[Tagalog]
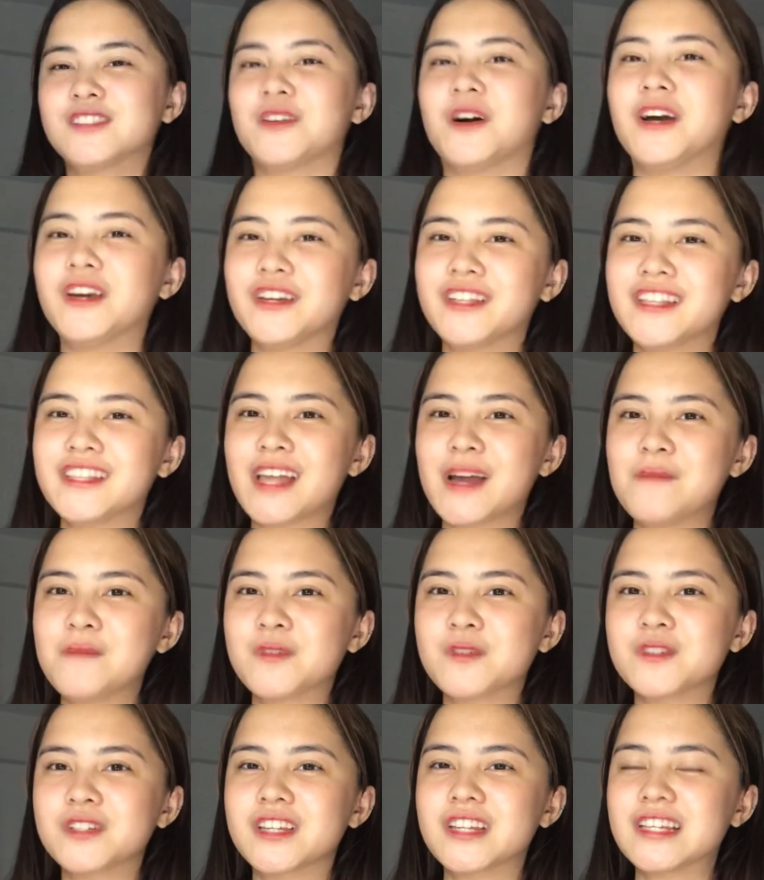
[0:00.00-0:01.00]
So, ayun, ang dami
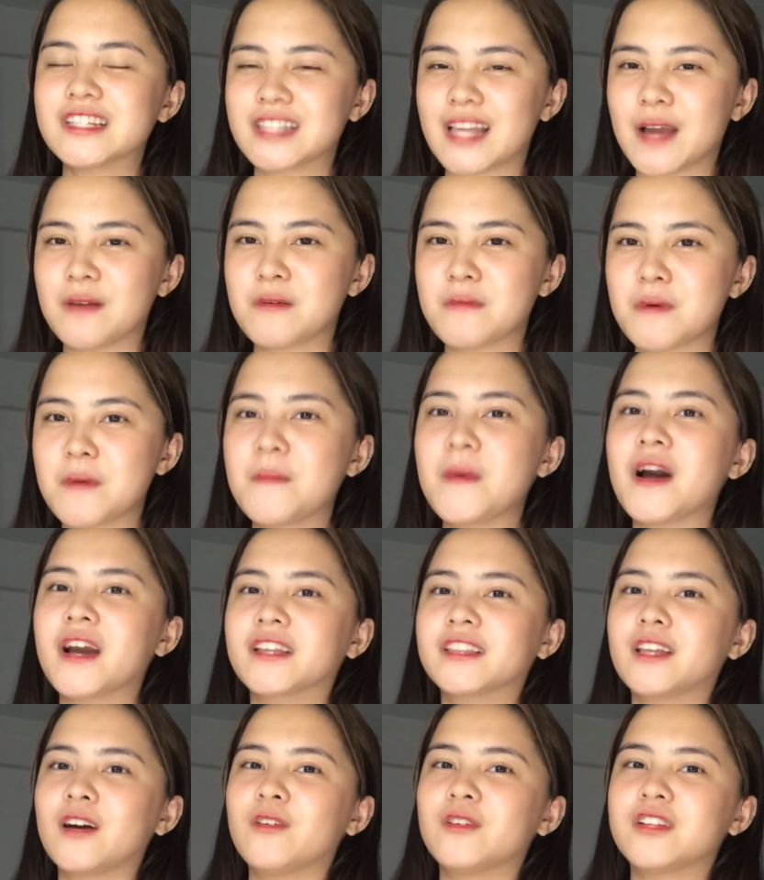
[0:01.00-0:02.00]
kong sinasabi.
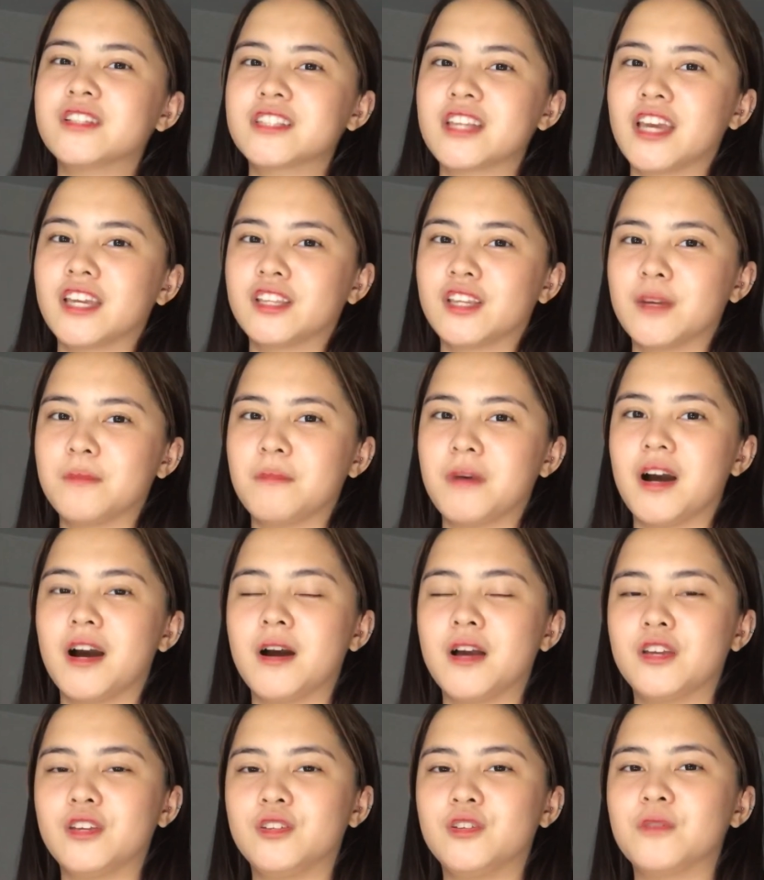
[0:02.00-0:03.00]
Papakita ko na sa inyo
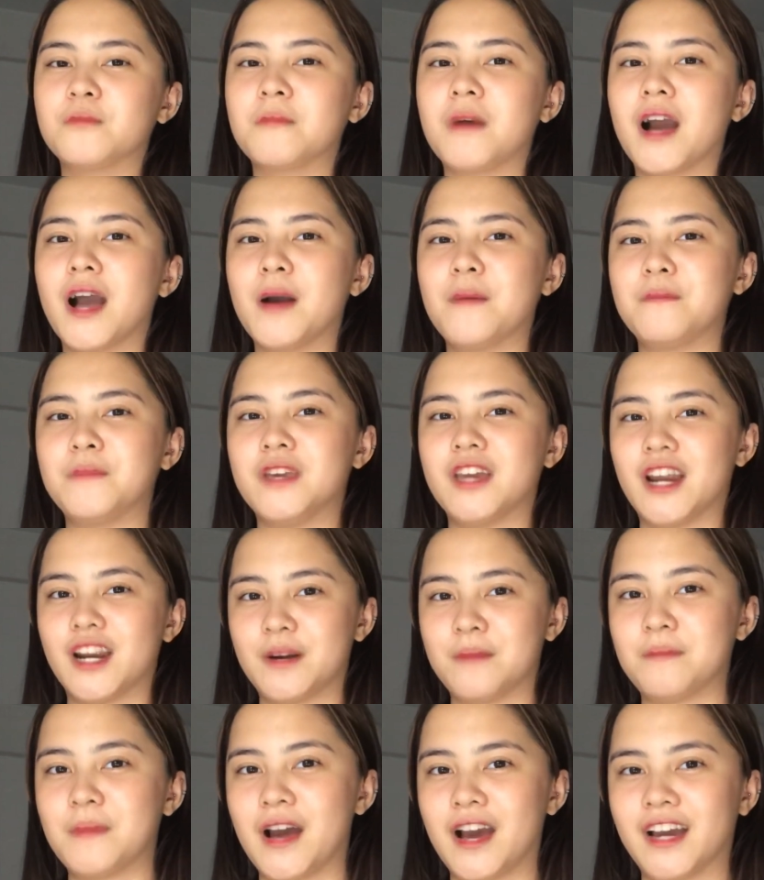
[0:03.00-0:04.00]
ibang, yung mga
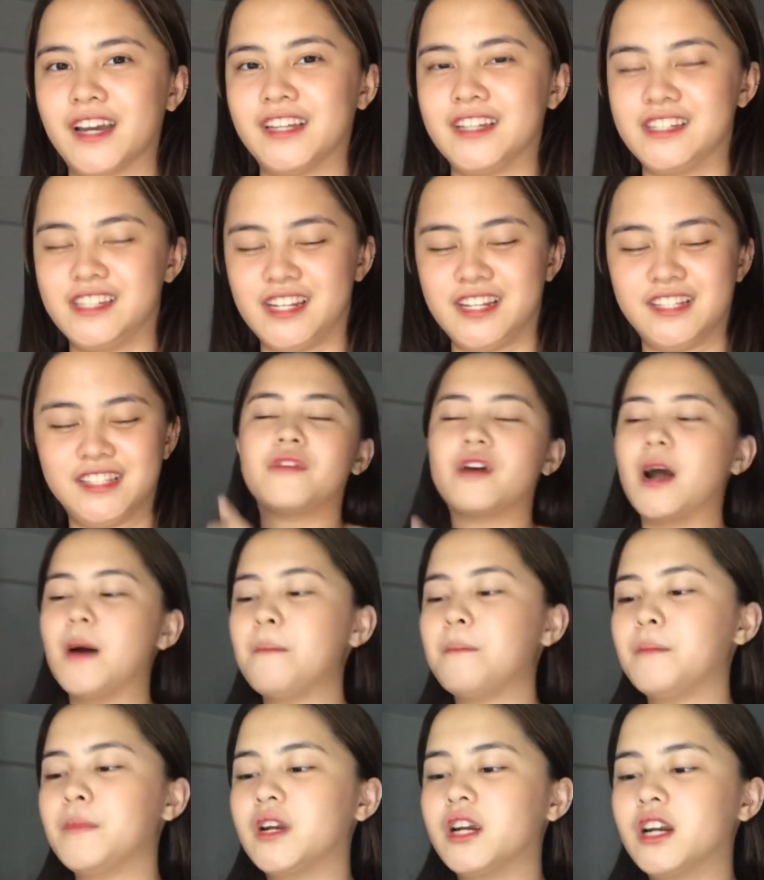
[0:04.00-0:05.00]
PR packages.
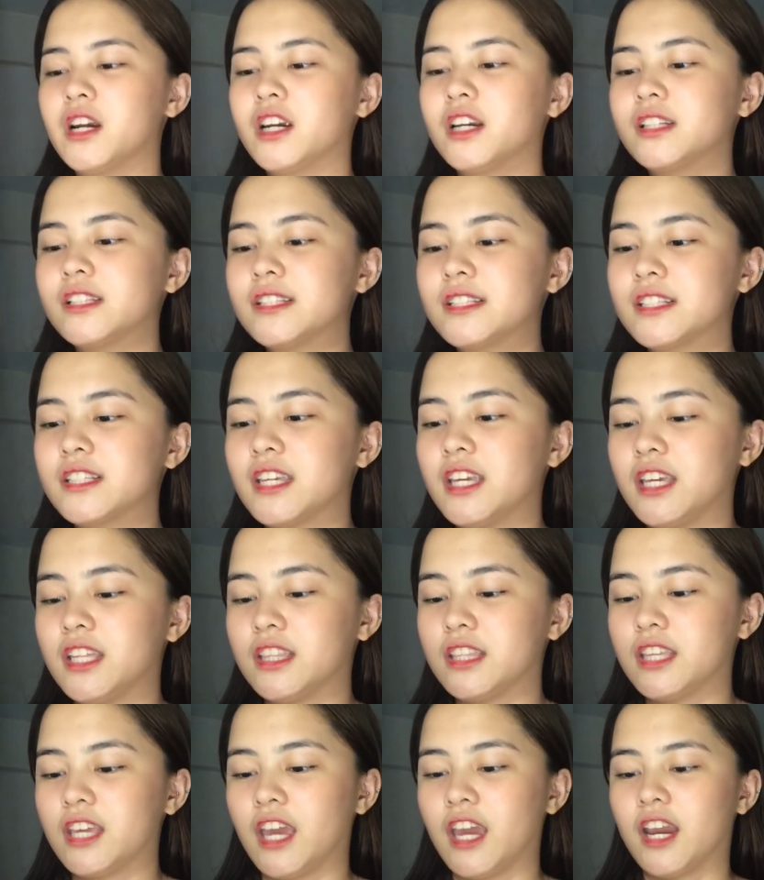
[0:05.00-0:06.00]
Crumpler,
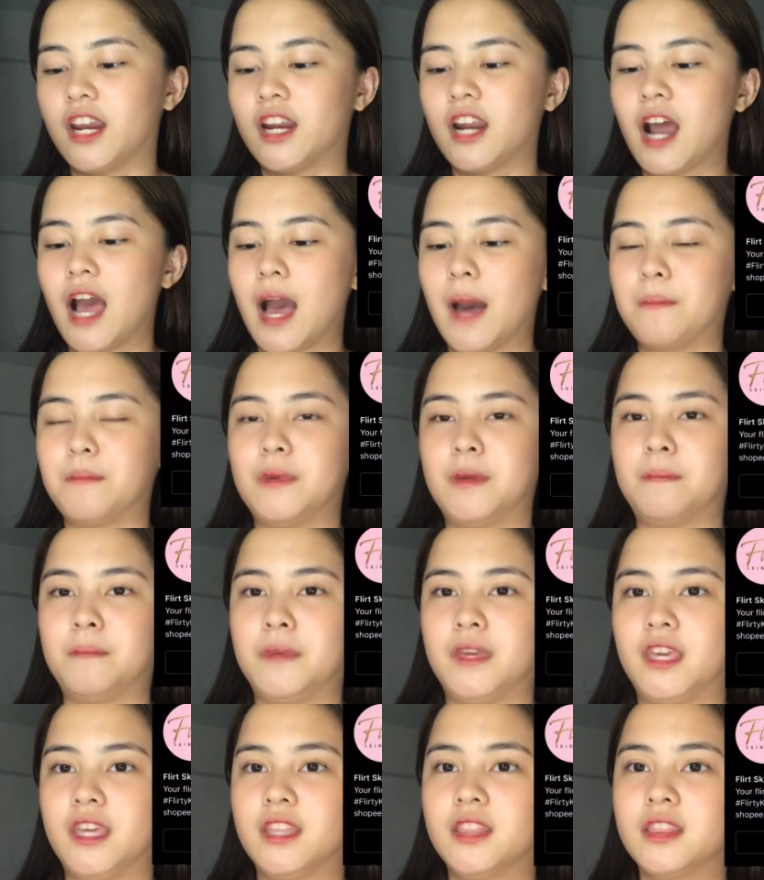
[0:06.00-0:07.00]
skincare, happy
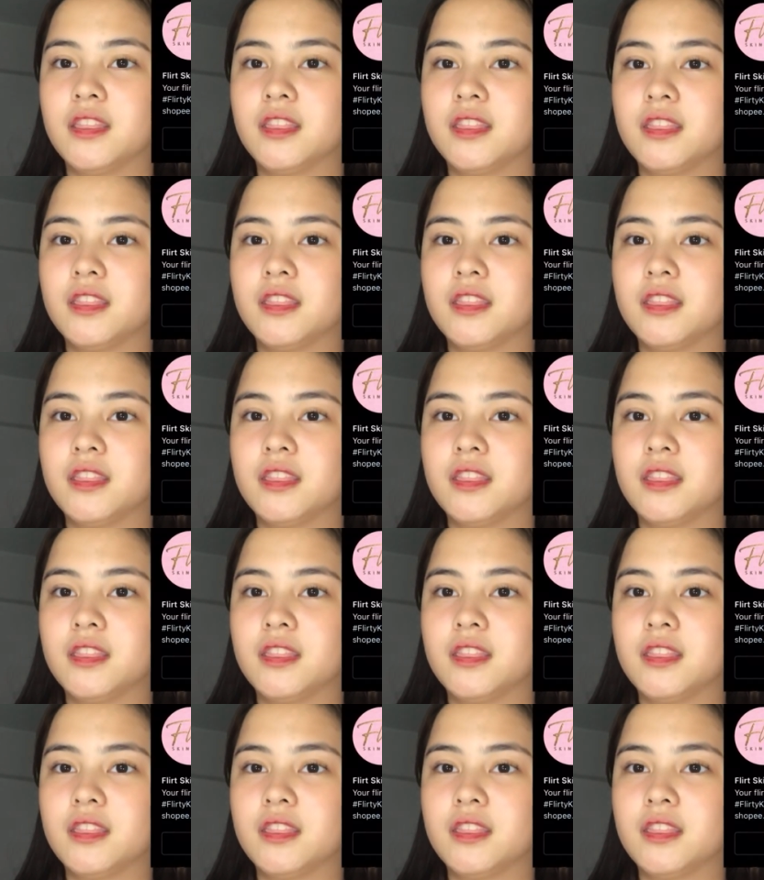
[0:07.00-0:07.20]
pit.